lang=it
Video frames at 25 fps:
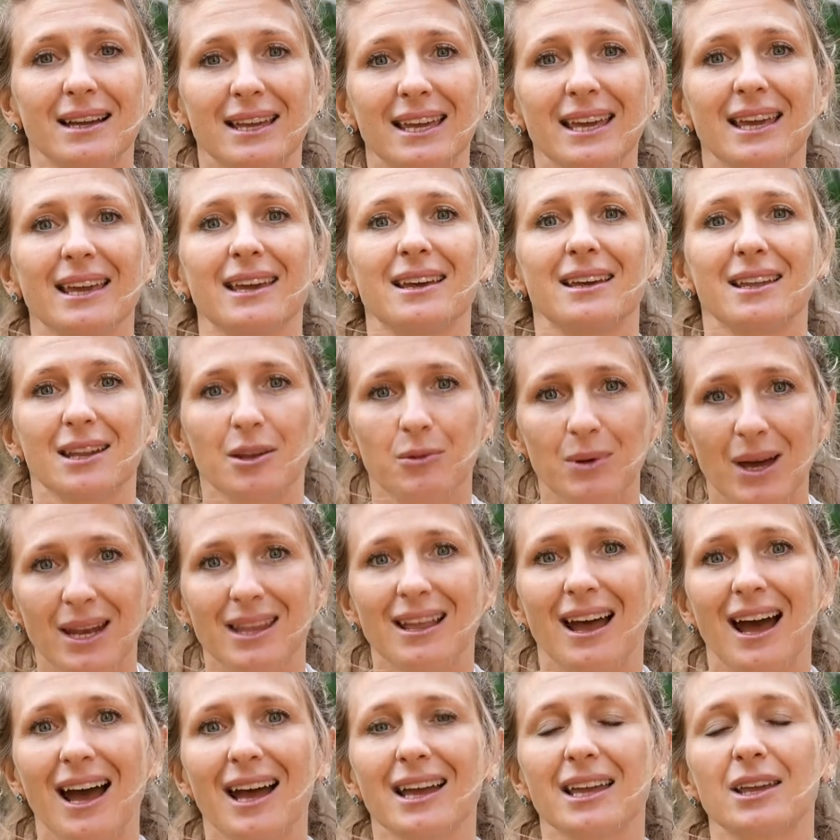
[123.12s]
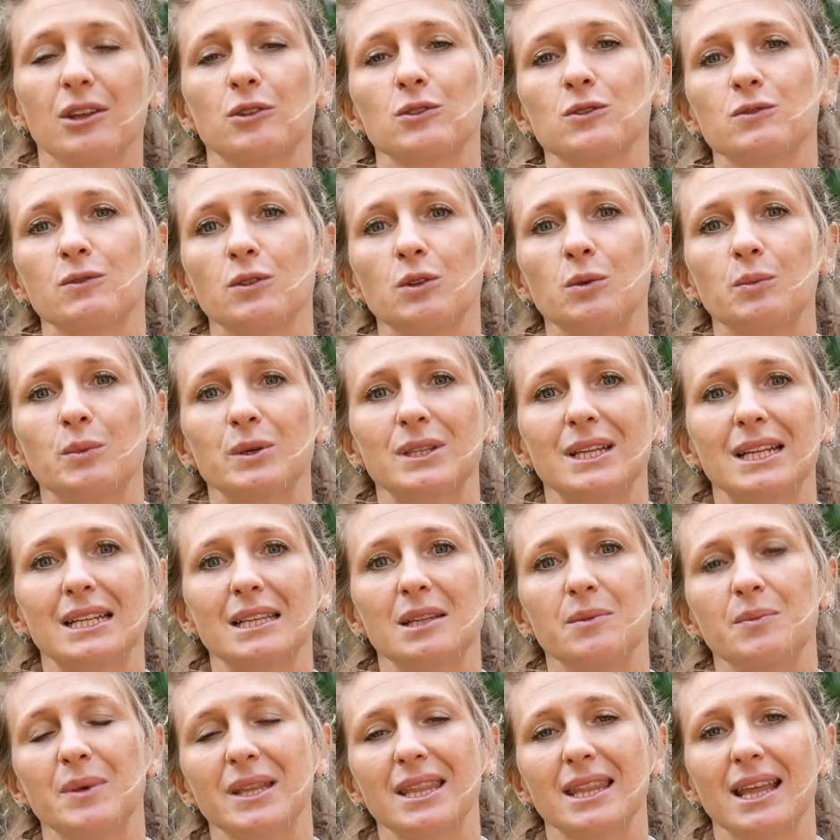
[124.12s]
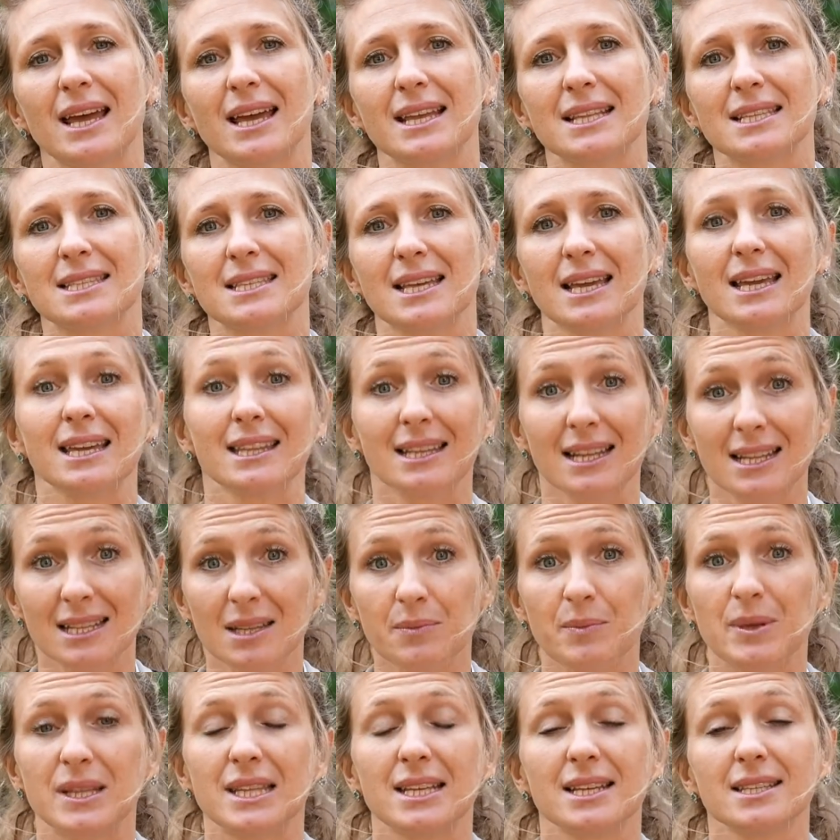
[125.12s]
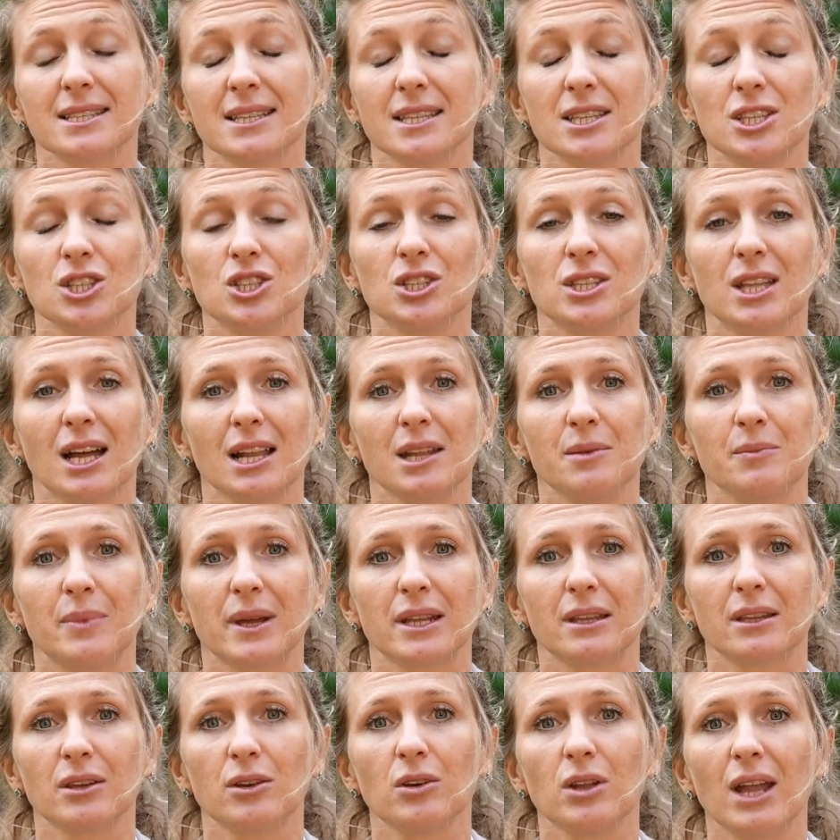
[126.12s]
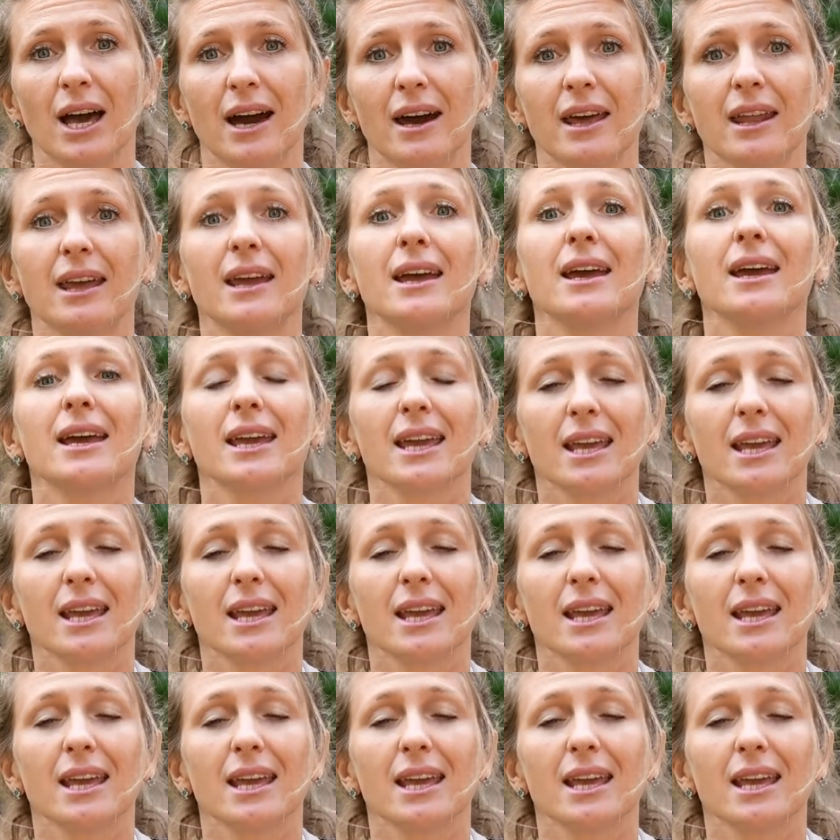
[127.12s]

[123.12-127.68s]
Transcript: che riguarda anche lo sviluppo delle dipendenze e delle dipendenze digitali in particolare,